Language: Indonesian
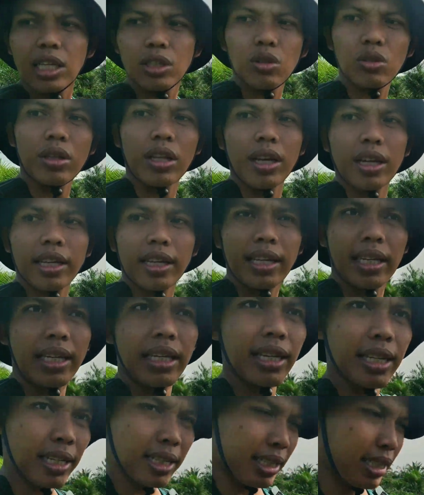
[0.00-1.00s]
satu
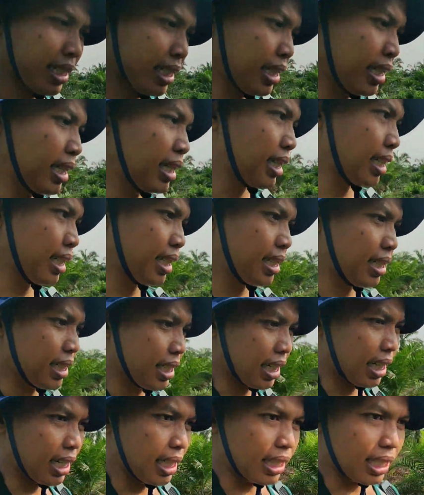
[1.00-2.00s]
tangki
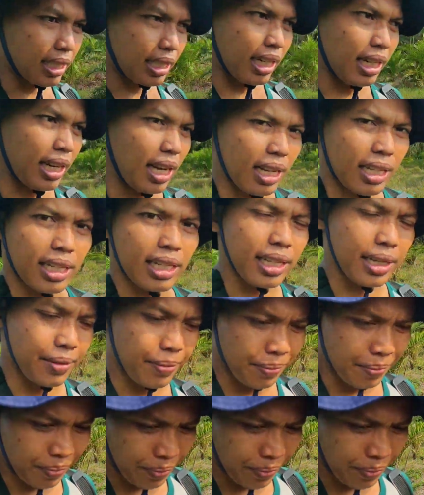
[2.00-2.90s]
jadi kita cari lagi